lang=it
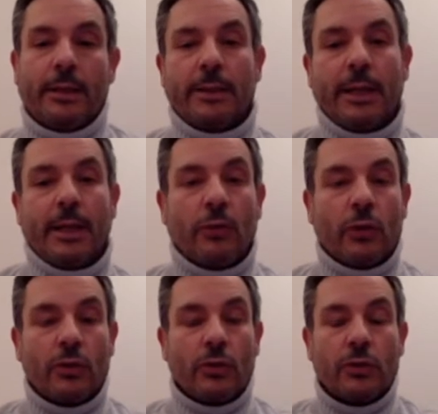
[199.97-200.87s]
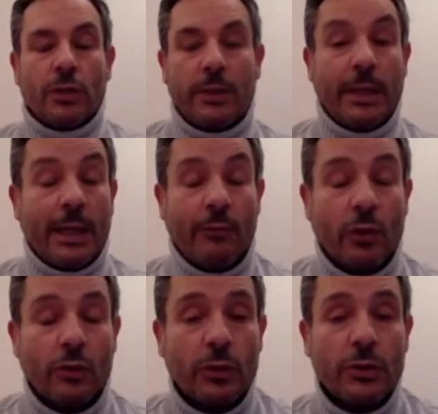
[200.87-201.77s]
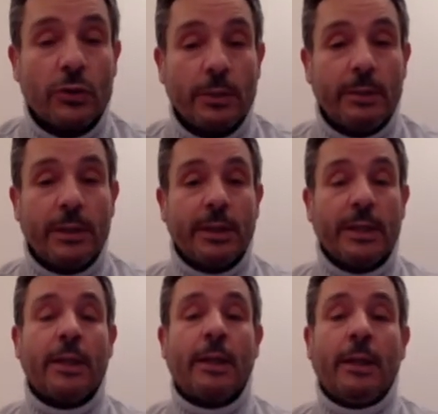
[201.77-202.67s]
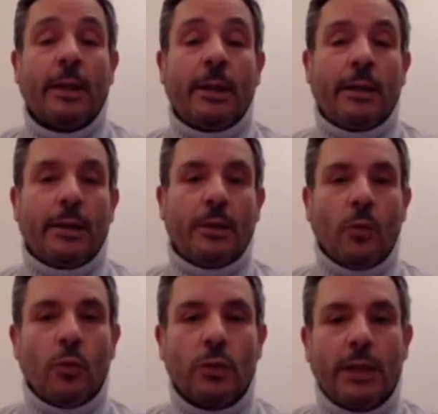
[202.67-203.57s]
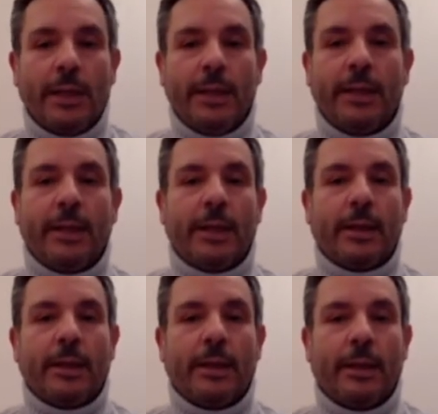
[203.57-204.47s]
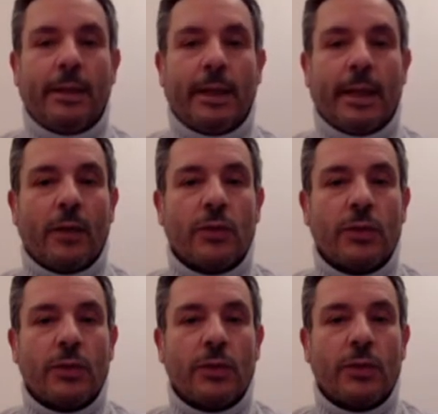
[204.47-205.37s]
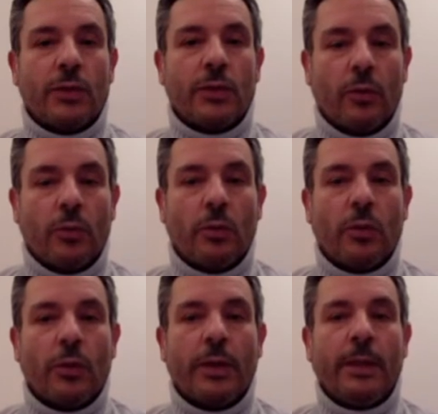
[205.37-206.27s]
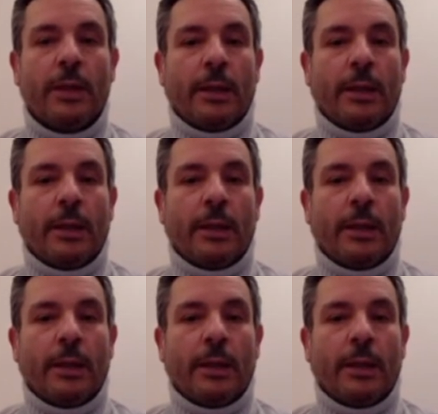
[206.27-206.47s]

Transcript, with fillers: dei, social, dei lavoratori socialmente eh, utili eh, hanno sentito dei rumori,